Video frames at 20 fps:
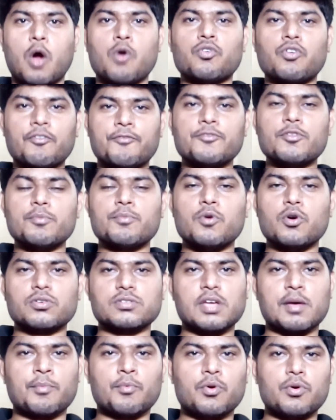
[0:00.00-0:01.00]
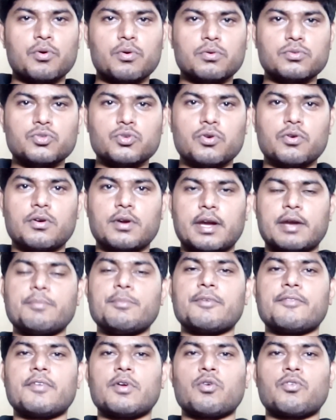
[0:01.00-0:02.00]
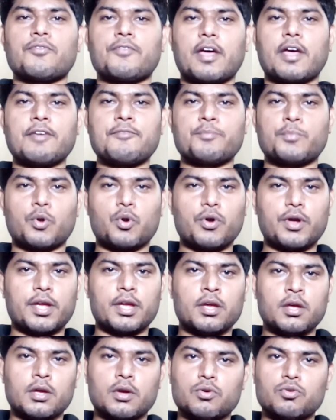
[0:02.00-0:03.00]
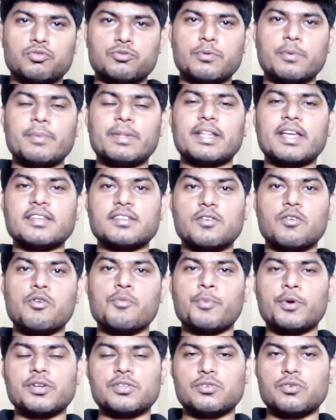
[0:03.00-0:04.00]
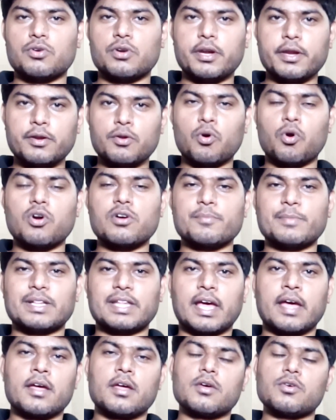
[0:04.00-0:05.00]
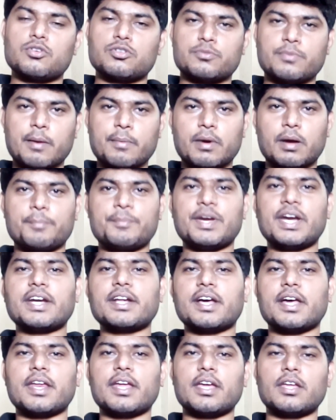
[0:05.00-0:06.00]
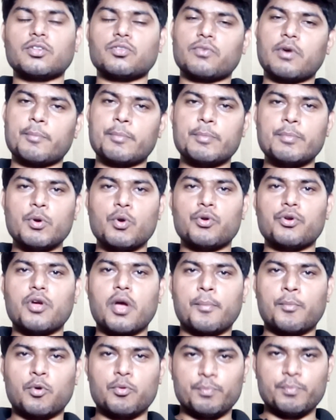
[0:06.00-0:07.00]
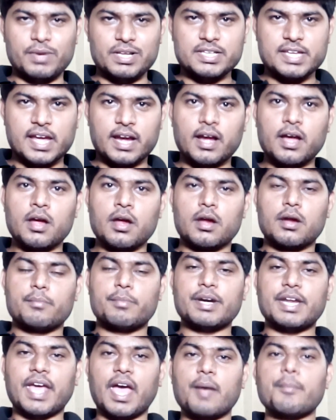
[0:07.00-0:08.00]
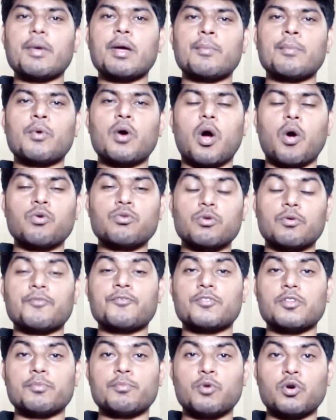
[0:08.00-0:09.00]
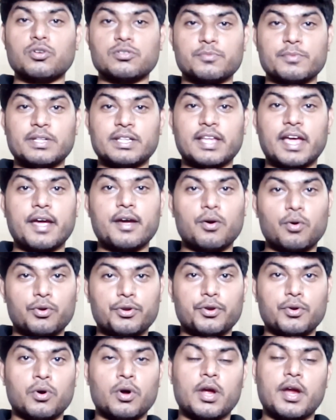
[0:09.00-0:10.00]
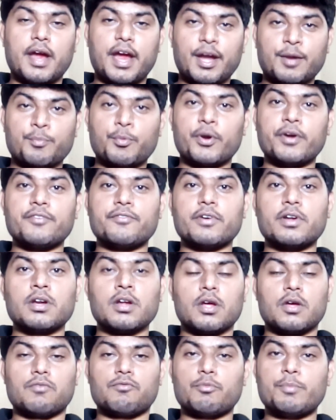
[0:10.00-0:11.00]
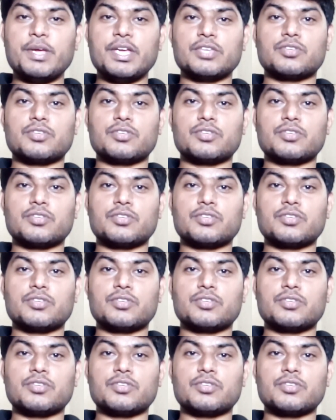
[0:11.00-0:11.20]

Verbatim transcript: आउट ऑफ द बॉक्स आपको जो रेडमी नोट फाइव प्रो है उसमें मिलता है सेवन पॉइंट जीरो नाइन नोकोड मिलता है उसमें आप अपडेट करेंगे तो वहाँ पे ओरियो आपको मिल जाएगा बट यहाँ पे आपको आउट ऑफ द बॉक्स मिलता है ओरियो एट पॉइंट वन वो